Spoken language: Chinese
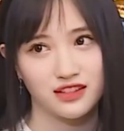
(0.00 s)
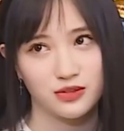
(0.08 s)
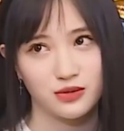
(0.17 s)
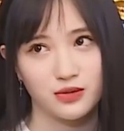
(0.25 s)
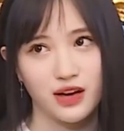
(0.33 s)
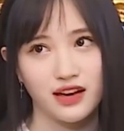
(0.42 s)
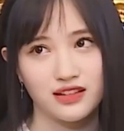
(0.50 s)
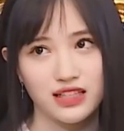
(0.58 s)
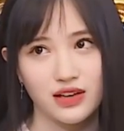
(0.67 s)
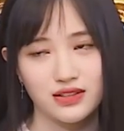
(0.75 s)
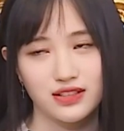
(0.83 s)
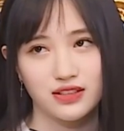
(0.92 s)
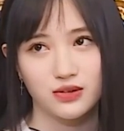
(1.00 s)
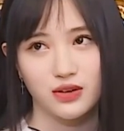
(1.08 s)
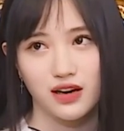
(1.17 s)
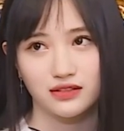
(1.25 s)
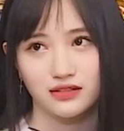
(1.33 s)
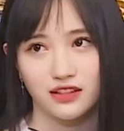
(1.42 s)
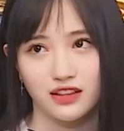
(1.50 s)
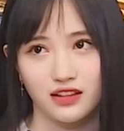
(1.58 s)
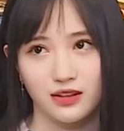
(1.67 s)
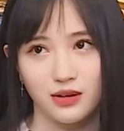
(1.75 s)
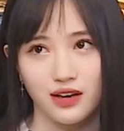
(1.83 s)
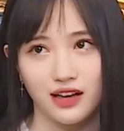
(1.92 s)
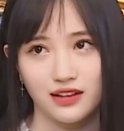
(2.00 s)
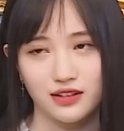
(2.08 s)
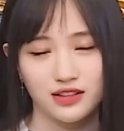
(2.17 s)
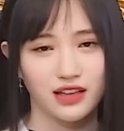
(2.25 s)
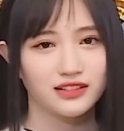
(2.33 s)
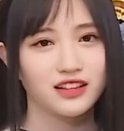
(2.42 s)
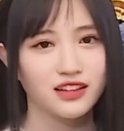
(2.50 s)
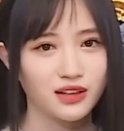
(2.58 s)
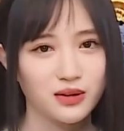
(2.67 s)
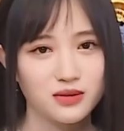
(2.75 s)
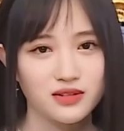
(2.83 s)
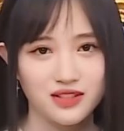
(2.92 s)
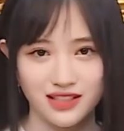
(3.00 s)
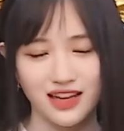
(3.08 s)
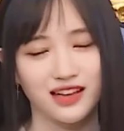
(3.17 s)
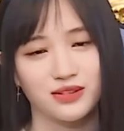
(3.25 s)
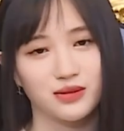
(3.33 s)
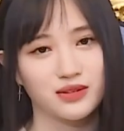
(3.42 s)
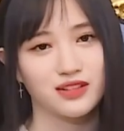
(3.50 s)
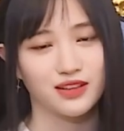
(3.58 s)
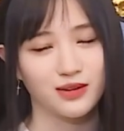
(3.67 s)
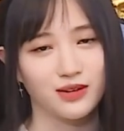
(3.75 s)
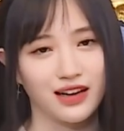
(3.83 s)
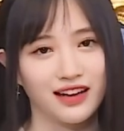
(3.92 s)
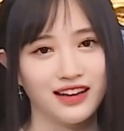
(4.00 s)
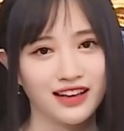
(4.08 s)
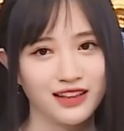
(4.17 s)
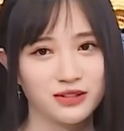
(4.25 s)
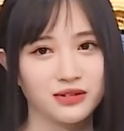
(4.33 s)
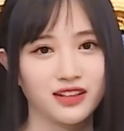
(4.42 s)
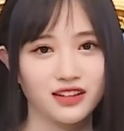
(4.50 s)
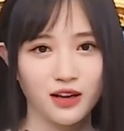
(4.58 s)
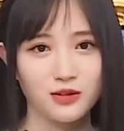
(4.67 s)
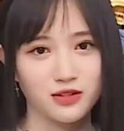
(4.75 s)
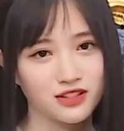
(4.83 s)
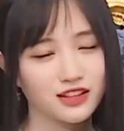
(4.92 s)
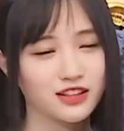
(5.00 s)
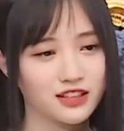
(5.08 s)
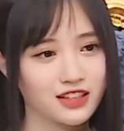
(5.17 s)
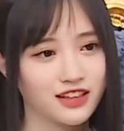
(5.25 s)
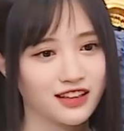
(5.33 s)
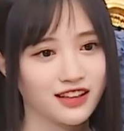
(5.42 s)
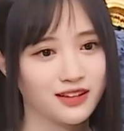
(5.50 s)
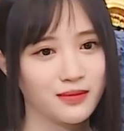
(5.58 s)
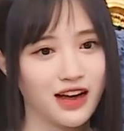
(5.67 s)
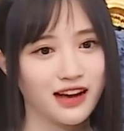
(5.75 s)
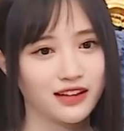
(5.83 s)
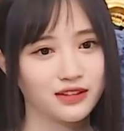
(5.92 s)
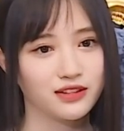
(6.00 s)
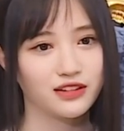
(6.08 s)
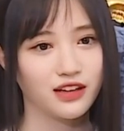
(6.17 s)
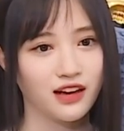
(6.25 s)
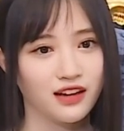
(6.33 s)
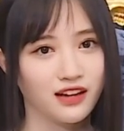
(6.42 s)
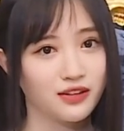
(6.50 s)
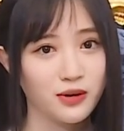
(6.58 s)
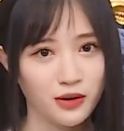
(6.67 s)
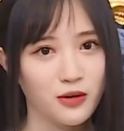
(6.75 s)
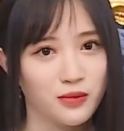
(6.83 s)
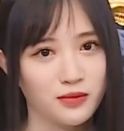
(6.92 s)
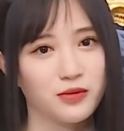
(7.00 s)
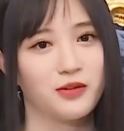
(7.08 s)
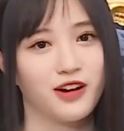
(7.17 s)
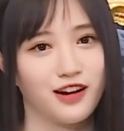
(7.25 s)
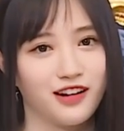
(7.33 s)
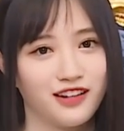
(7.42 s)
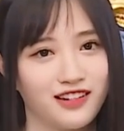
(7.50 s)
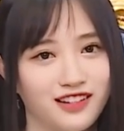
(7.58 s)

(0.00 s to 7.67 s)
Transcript: 如果要很早起床的话，只要听到闹钟一下子就会醒过来，就那个闹钟的那个声音吧，呃，越恐怖越好。